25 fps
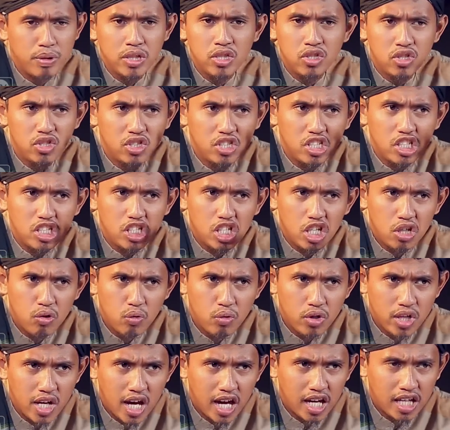benci di
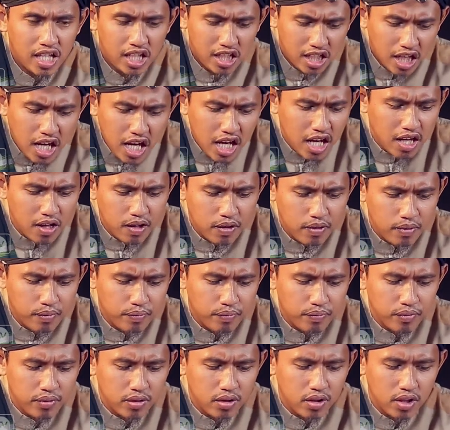dunia ini
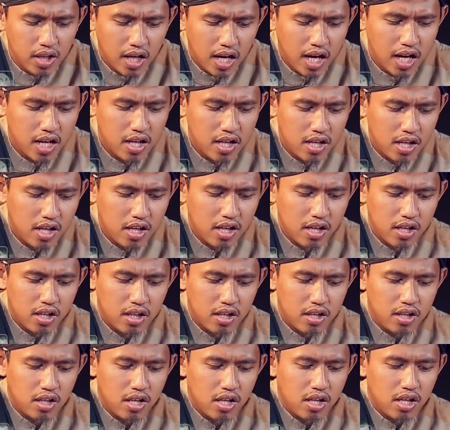ya
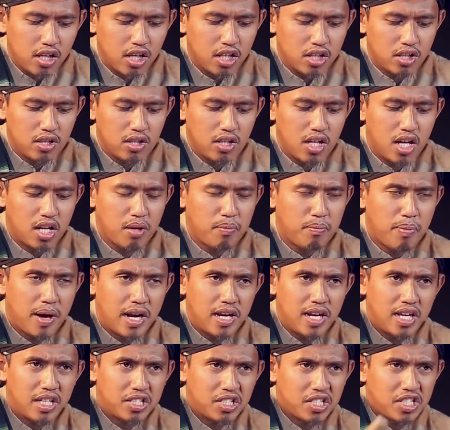
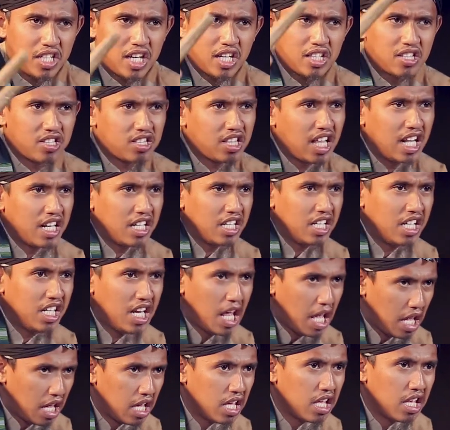daripada setan
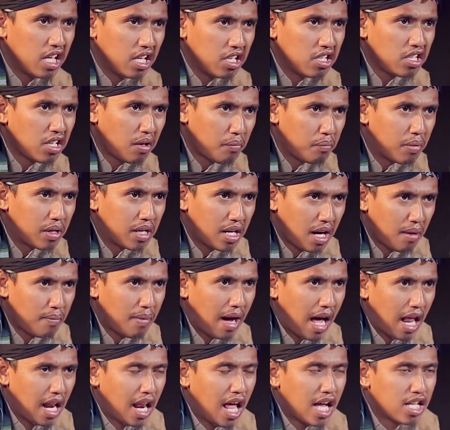ini yang
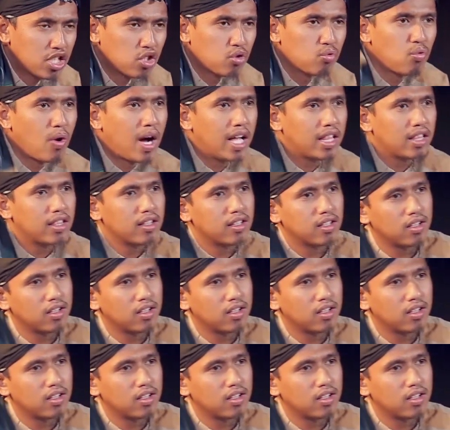bernama Al Aswad